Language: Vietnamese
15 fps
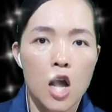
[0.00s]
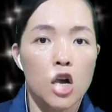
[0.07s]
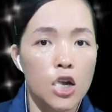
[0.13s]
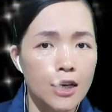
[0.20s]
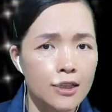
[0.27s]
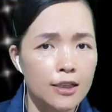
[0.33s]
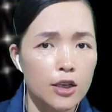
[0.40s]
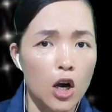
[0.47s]

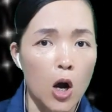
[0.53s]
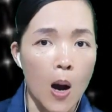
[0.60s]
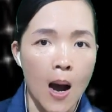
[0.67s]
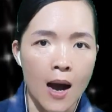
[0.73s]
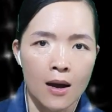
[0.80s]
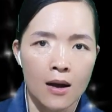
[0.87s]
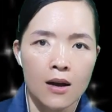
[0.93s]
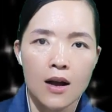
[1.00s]
cất cho
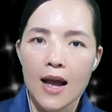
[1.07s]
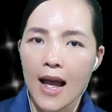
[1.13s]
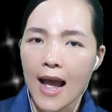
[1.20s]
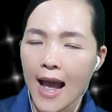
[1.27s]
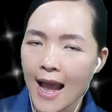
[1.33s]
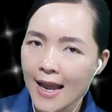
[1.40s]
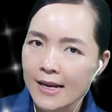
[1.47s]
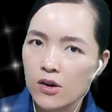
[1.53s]
họ
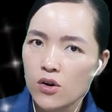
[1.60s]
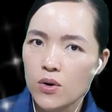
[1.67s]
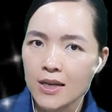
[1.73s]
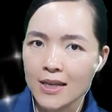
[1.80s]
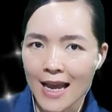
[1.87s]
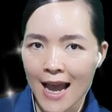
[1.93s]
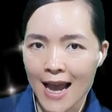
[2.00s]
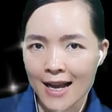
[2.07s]
hai ngôi
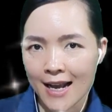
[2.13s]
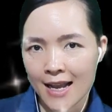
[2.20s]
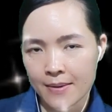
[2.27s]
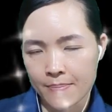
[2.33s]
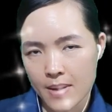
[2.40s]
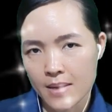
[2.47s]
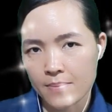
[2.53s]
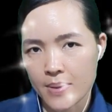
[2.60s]
nhà cạnh
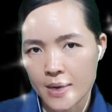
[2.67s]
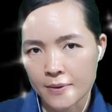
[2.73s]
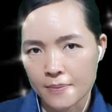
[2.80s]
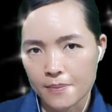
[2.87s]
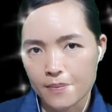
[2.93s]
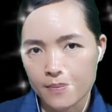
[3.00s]
bên mình.